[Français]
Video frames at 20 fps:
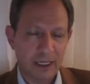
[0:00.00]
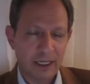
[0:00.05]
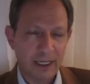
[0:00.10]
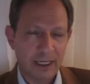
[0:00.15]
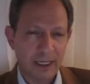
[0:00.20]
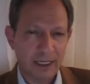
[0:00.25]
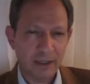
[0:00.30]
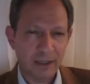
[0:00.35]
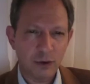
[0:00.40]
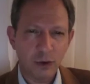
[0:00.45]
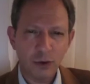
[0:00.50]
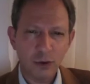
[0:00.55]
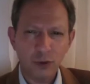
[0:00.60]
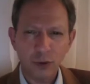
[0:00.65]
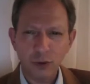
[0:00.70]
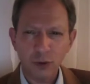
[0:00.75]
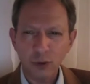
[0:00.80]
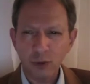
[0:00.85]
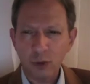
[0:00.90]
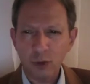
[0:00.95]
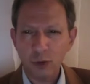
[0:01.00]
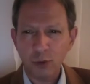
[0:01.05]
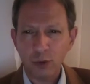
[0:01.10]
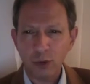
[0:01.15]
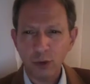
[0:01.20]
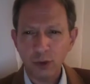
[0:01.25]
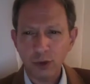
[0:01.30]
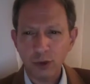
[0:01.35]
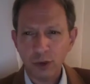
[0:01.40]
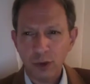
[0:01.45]
La sculpture nous
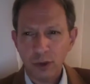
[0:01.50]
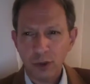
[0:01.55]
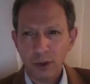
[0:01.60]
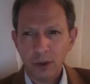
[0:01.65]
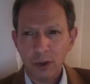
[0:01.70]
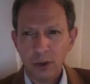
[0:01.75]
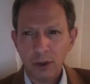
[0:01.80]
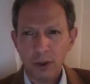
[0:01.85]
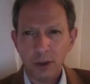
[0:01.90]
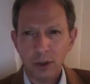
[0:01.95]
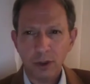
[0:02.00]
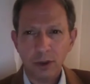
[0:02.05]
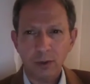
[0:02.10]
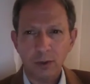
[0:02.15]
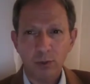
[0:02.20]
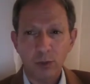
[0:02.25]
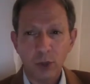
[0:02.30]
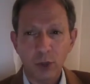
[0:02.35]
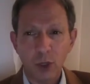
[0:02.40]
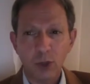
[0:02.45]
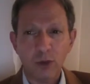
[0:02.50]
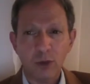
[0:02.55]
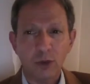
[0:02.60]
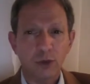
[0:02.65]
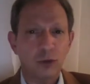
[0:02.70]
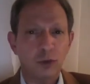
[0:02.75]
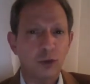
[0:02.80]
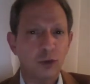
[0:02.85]
propose un bloc